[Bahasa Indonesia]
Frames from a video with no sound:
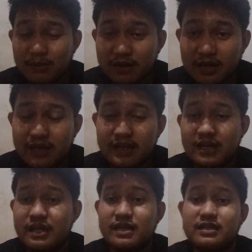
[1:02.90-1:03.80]
kawan nah
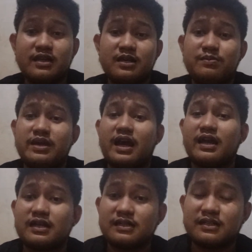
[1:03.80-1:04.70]
karena ini lebih
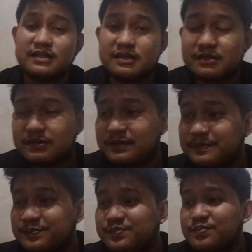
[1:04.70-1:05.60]
harap ya kalau
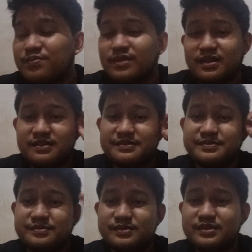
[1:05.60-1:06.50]

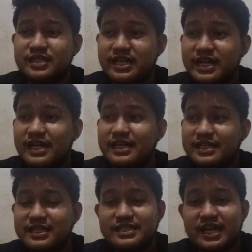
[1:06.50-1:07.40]
hmm. jadi
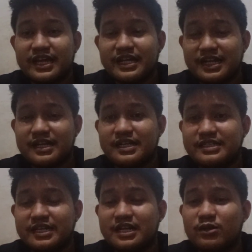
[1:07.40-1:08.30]
akhirnya channel
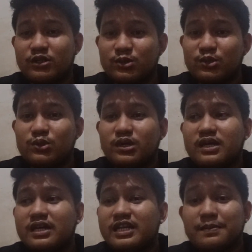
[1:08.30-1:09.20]
channelku itu
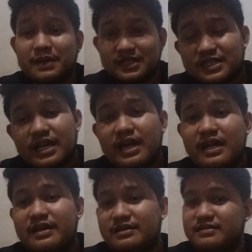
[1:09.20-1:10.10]

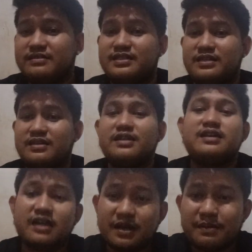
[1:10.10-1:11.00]
dapatnya jadi
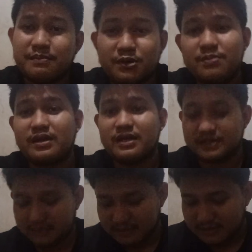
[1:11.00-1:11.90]
ya bom lah
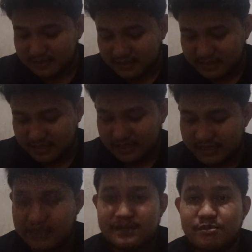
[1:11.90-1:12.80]

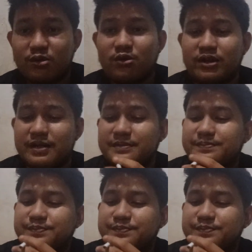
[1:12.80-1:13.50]
eh brokolo nah